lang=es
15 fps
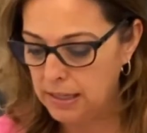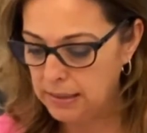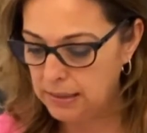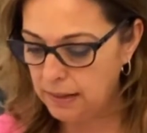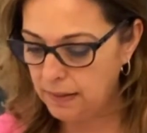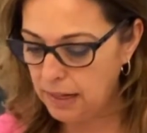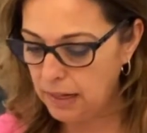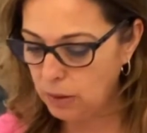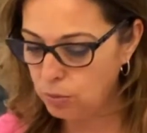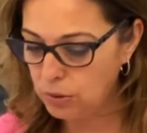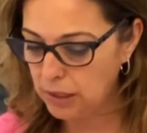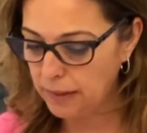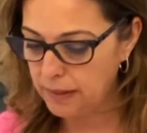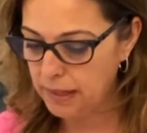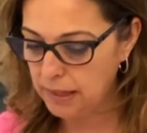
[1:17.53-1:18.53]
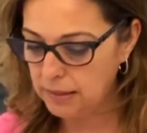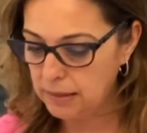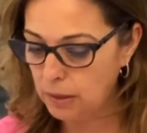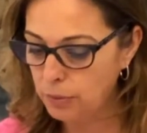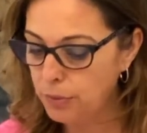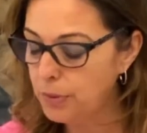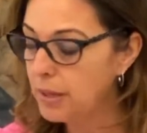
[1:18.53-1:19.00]
desde la Junta de
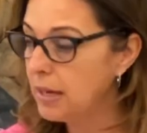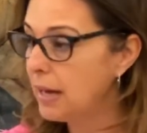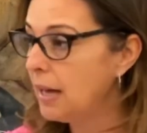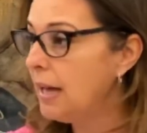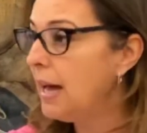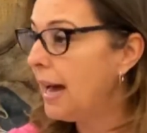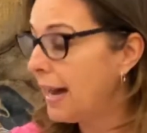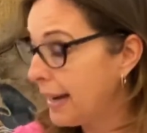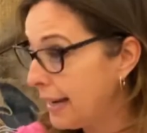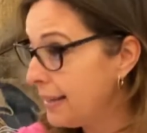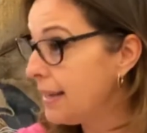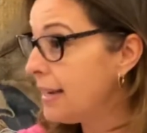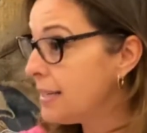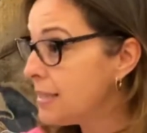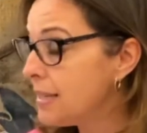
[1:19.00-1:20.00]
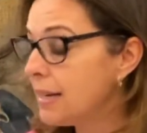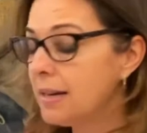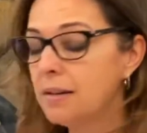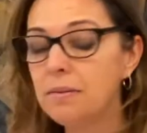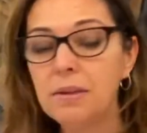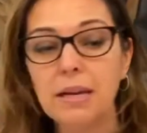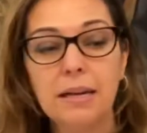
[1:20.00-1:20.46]
Andalucía aquellas
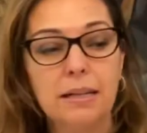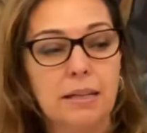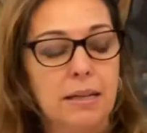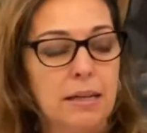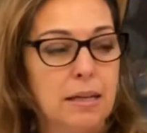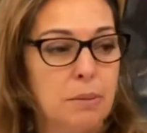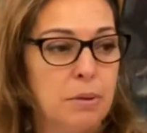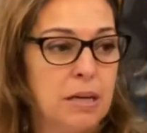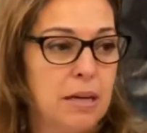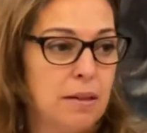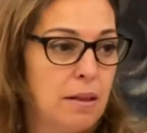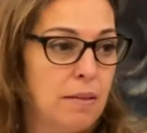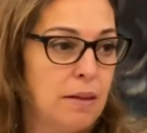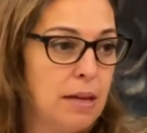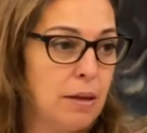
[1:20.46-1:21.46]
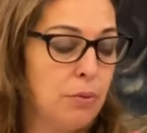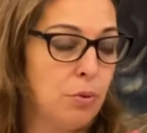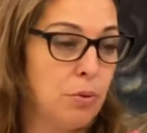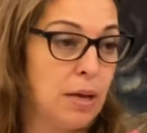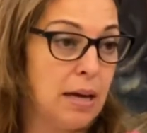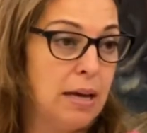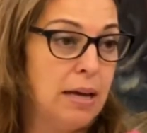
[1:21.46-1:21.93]
exigencias que tienen que venir desde la
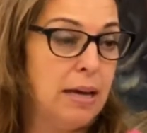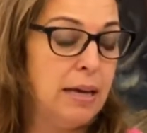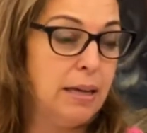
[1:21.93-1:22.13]
ciudad